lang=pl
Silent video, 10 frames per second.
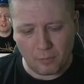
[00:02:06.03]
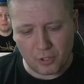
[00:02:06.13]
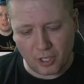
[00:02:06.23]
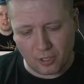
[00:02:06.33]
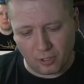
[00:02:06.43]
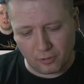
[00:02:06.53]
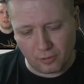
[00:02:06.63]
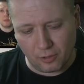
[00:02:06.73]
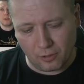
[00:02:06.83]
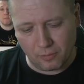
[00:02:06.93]

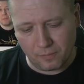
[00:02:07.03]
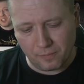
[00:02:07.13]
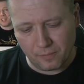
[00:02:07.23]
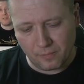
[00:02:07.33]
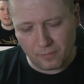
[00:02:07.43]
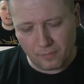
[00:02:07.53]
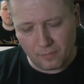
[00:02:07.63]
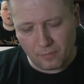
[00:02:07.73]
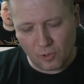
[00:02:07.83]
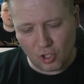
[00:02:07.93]
przekątną
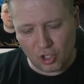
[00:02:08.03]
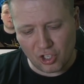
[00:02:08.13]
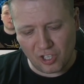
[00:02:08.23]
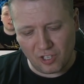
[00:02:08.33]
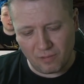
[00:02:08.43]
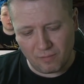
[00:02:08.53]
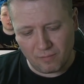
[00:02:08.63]
3